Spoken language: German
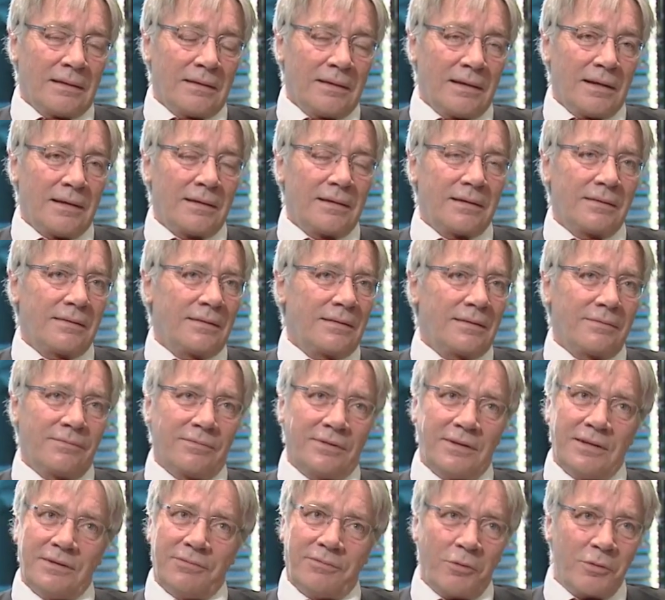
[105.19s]
äh,
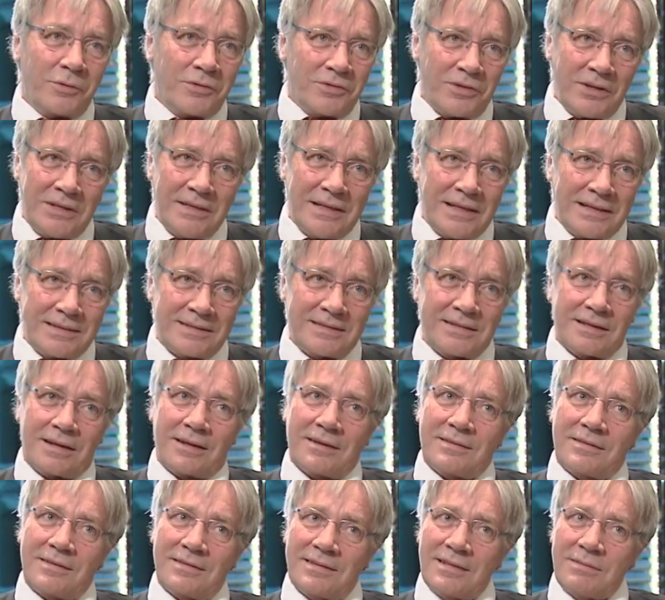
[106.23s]
wie funktioniert sie?
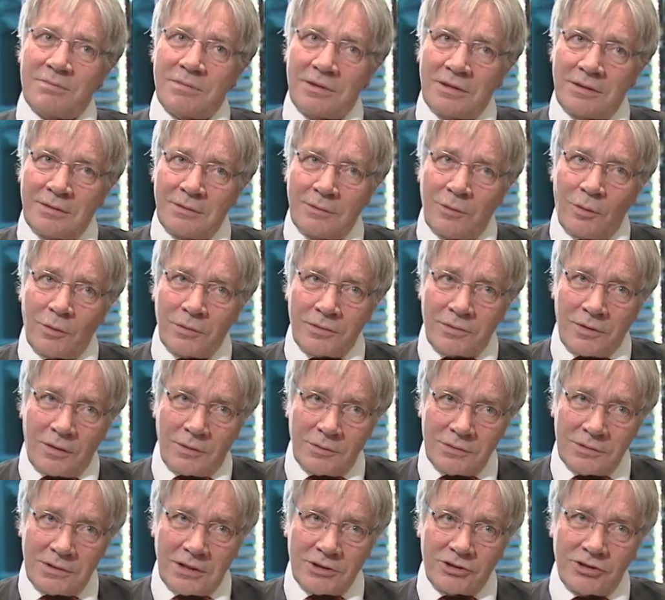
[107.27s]
Es ist nämlich ein großer
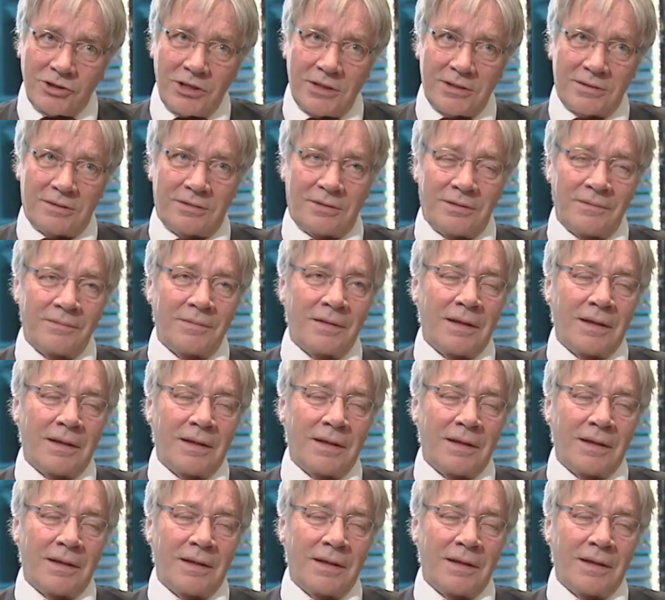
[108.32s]
Unterschied,